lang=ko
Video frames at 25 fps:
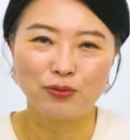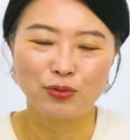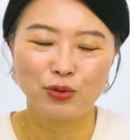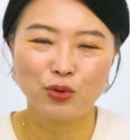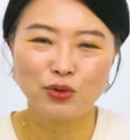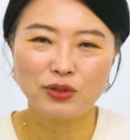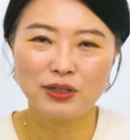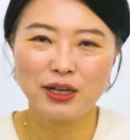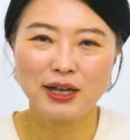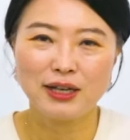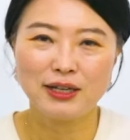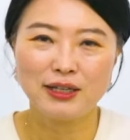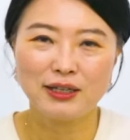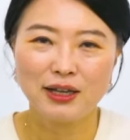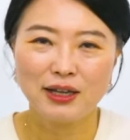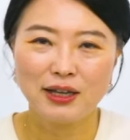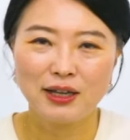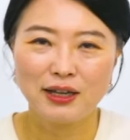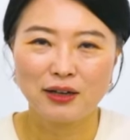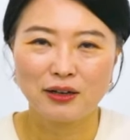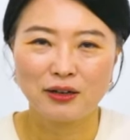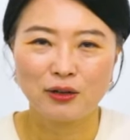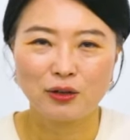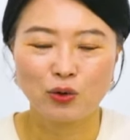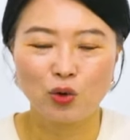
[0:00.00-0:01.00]
부동산
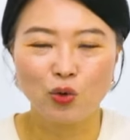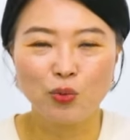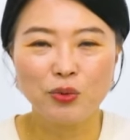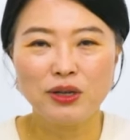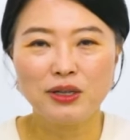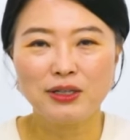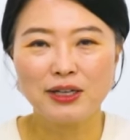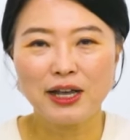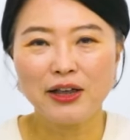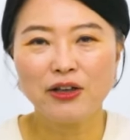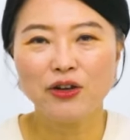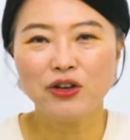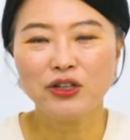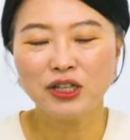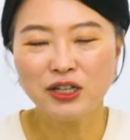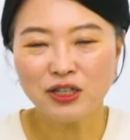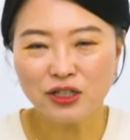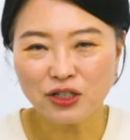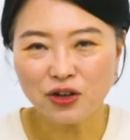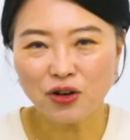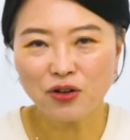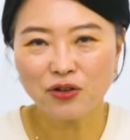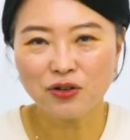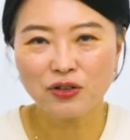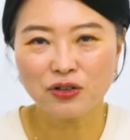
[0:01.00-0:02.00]
그 고민사연
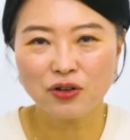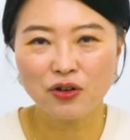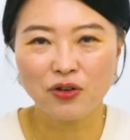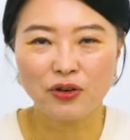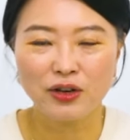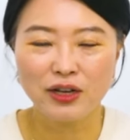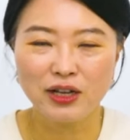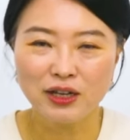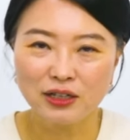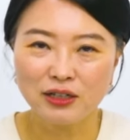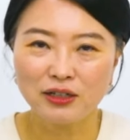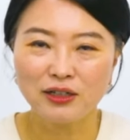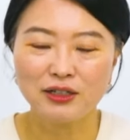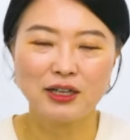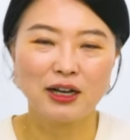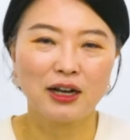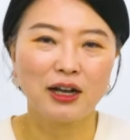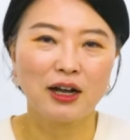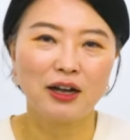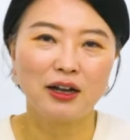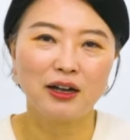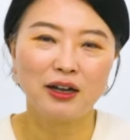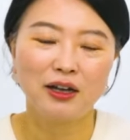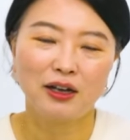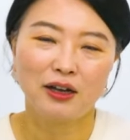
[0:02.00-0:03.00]
신청서 링크를
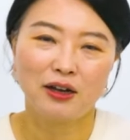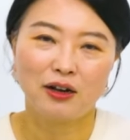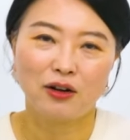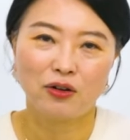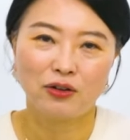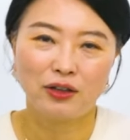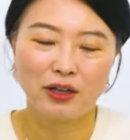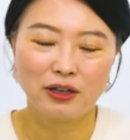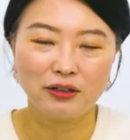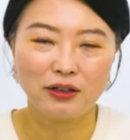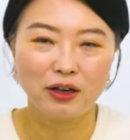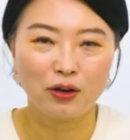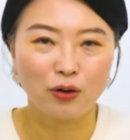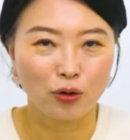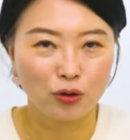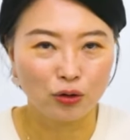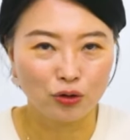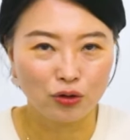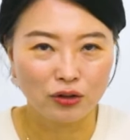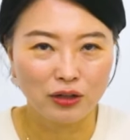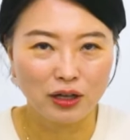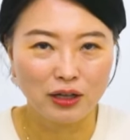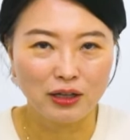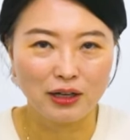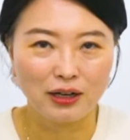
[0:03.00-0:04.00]
제가 어, 댓글에
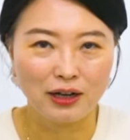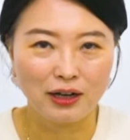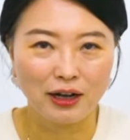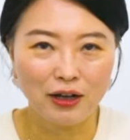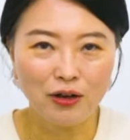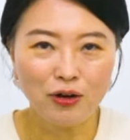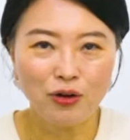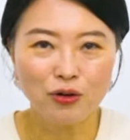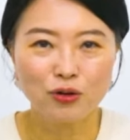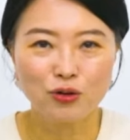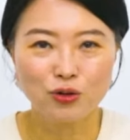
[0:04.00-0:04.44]
걸어둘 테니까요.